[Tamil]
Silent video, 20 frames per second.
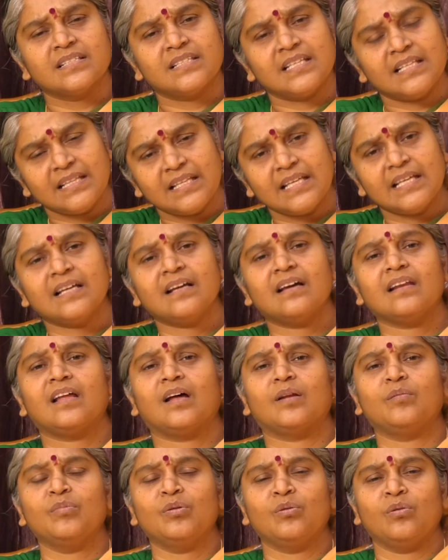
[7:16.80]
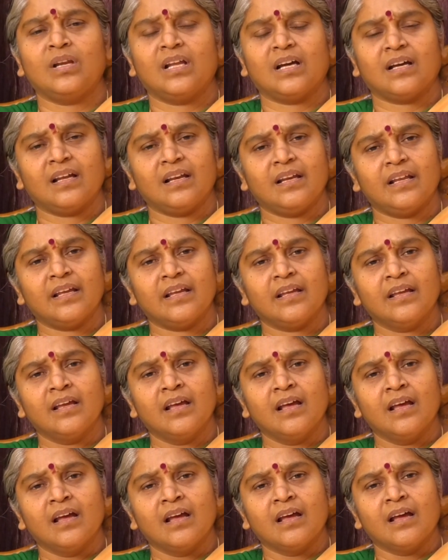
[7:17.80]
சிந்தியுங்கள் அன்பு உள்ளங்களில்
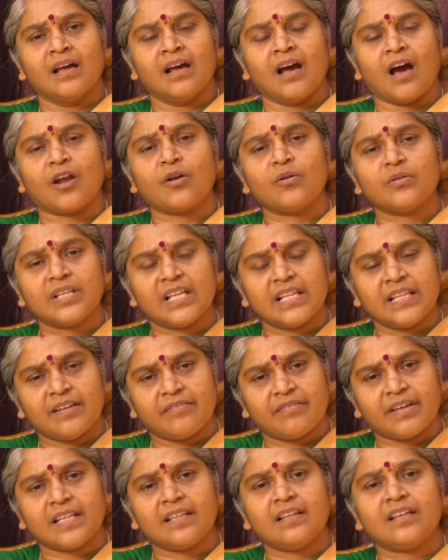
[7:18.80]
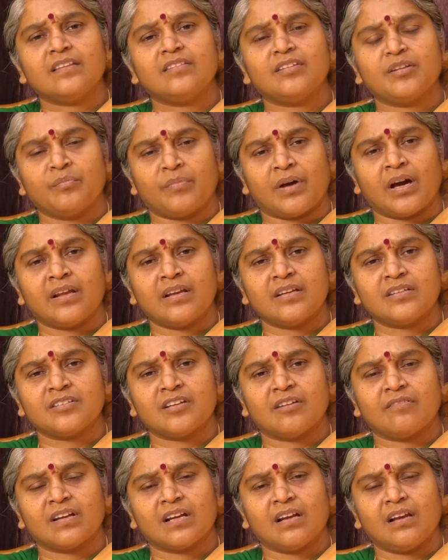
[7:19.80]
அருட்தந்தை வேதாத்ரி
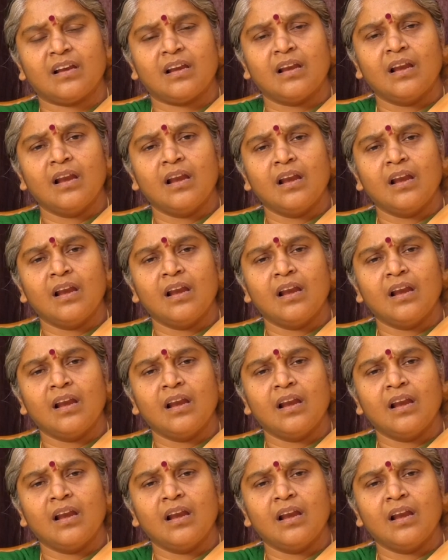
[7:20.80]
மகரிஷி அவர்கள்